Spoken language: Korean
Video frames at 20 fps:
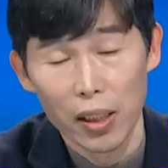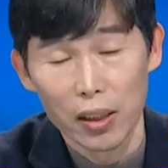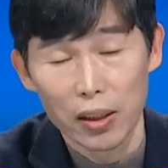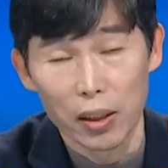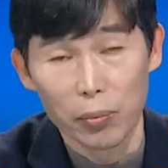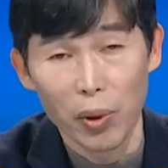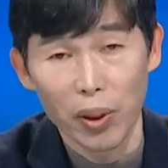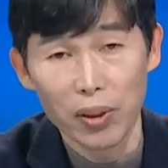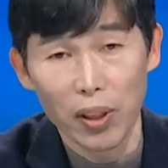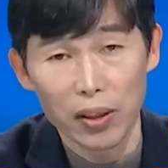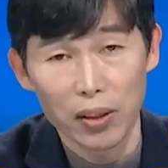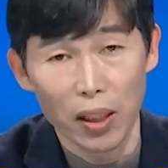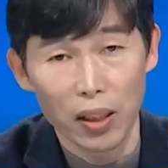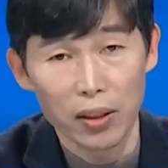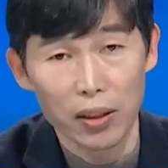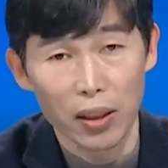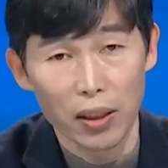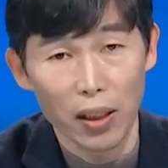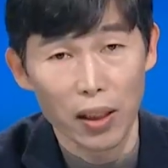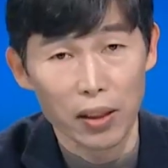
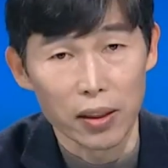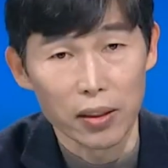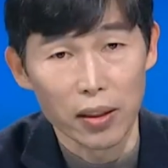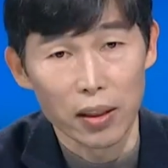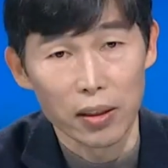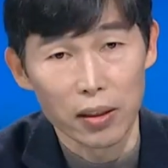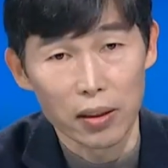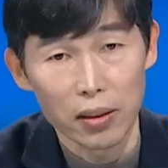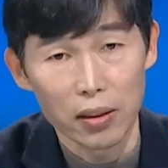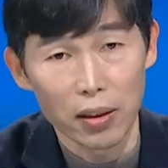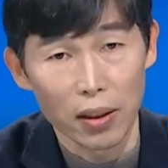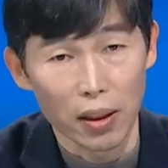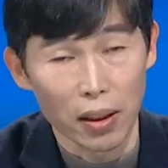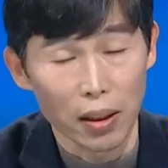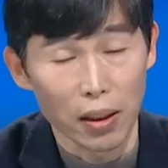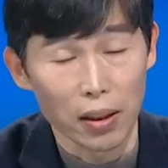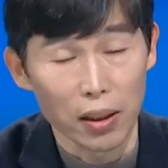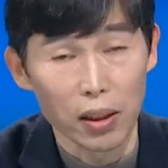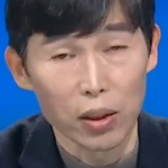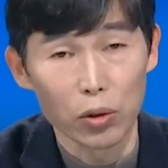지방자치단체가 이제는
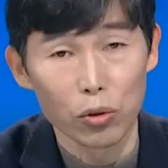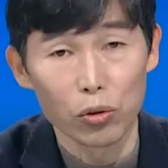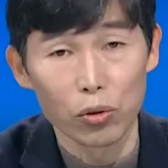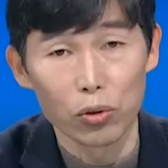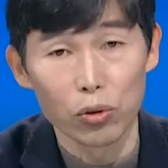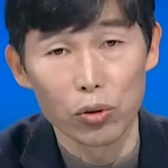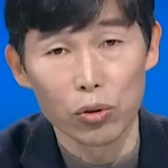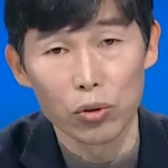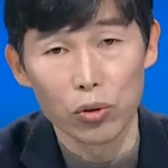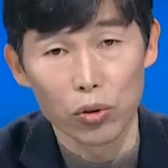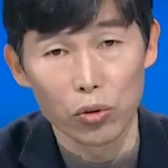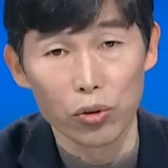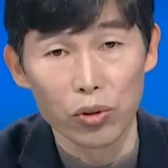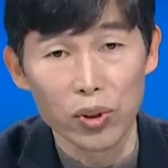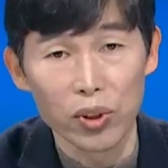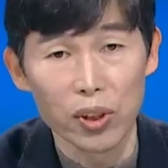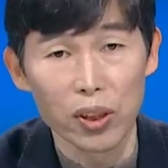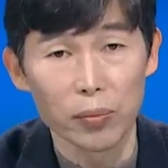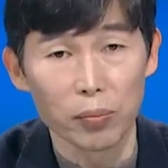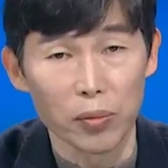아, 인구
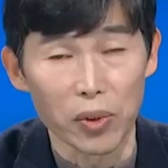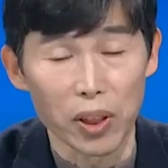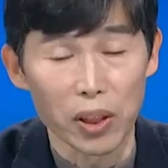중심,